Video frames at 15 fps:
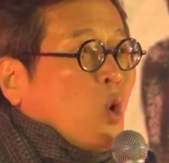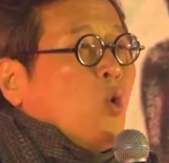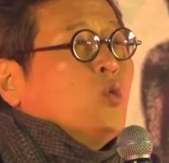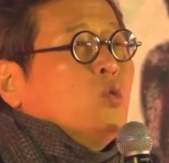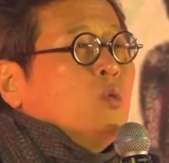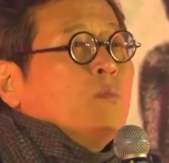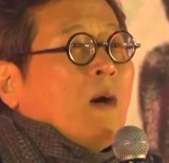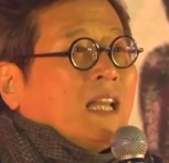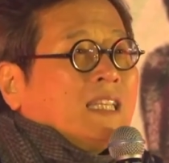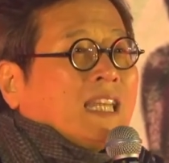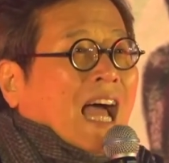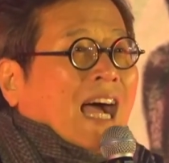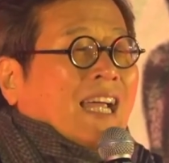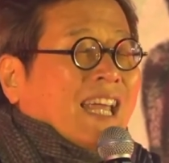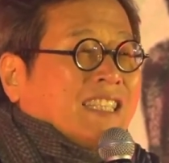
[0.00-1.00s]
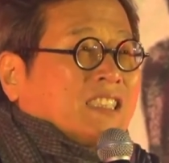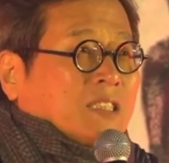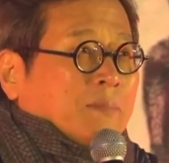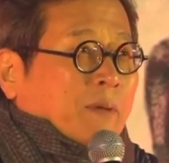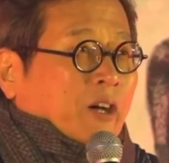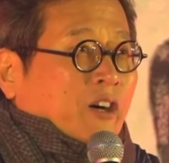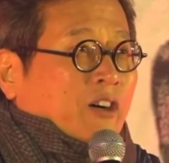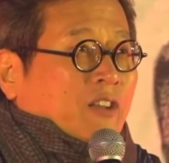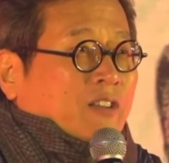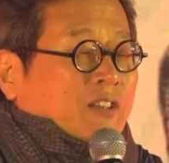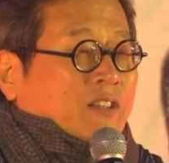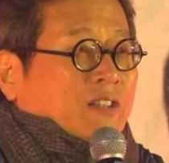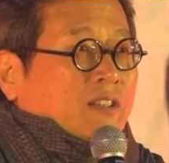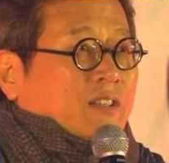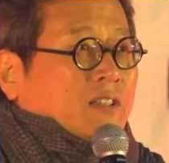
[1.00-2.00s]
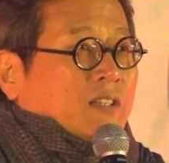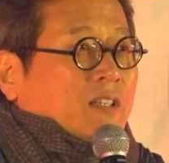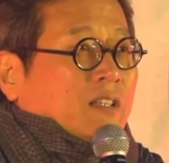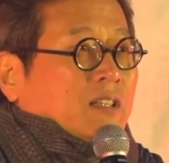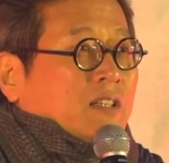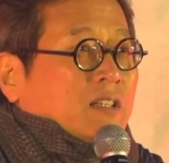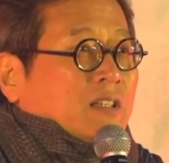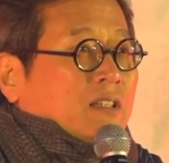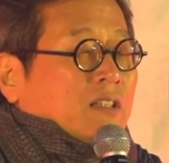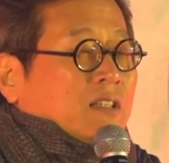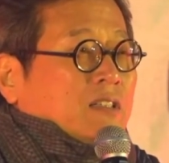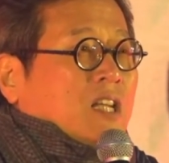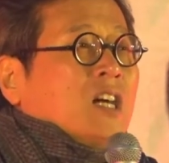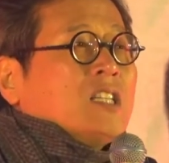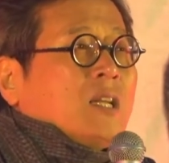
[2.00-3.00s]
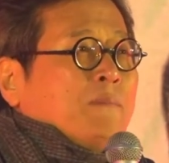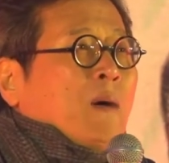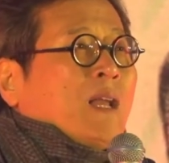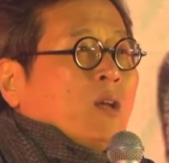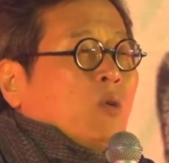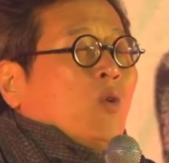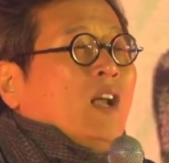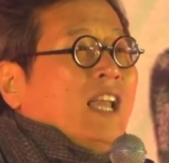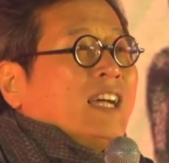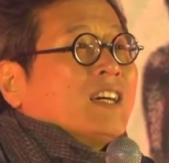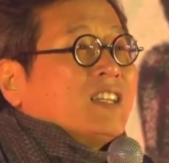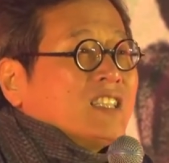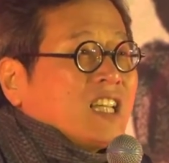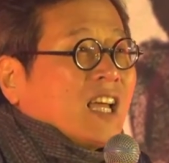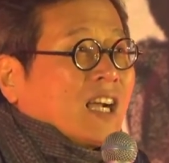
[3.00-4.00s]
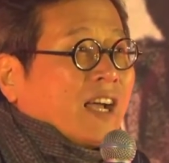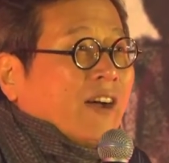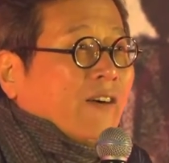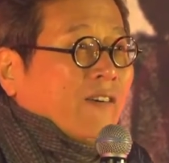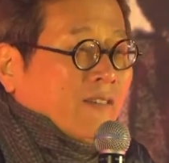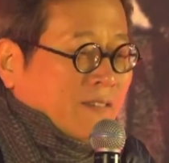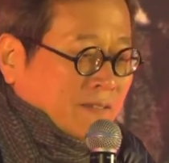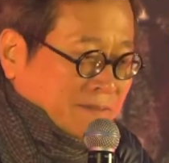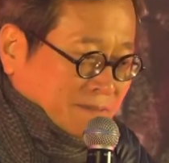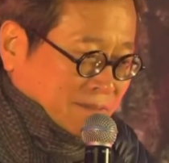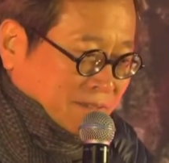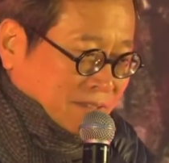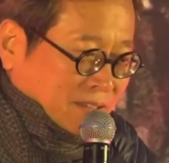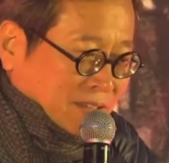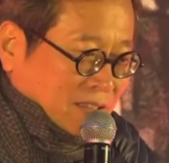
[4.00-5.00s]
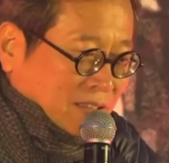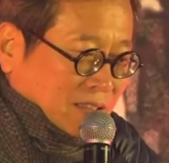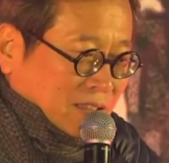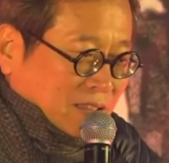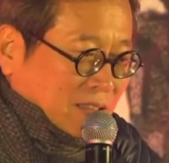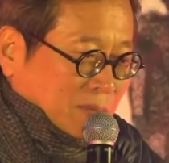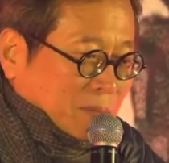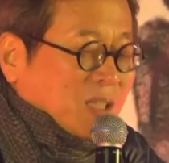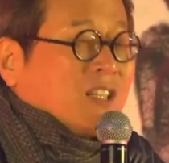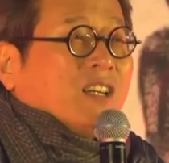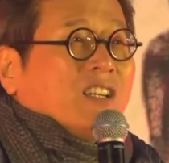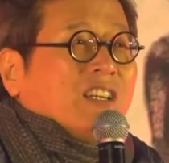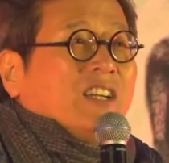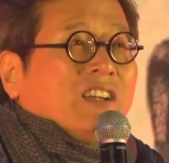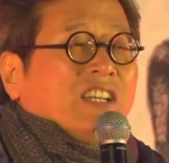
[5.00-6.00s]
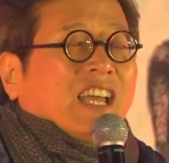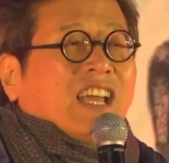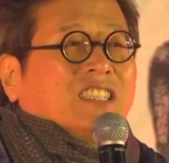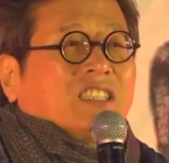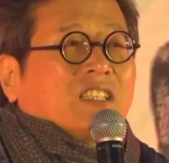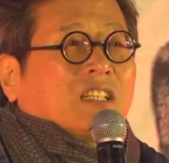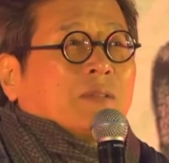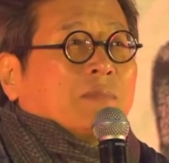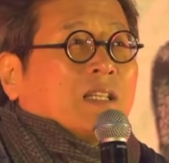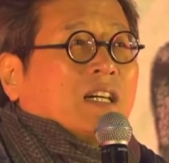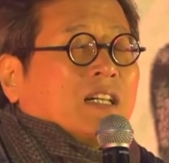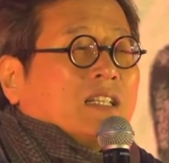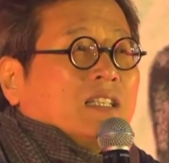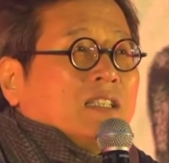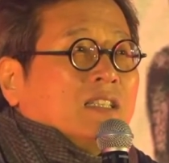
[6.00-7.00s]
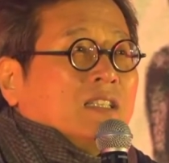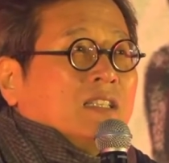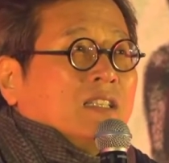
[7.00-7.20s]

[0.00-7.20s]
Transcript: 조국만 당했으면 정치판이 원래 그렇잖아요. 뭐 그러려니 했을 겁니다.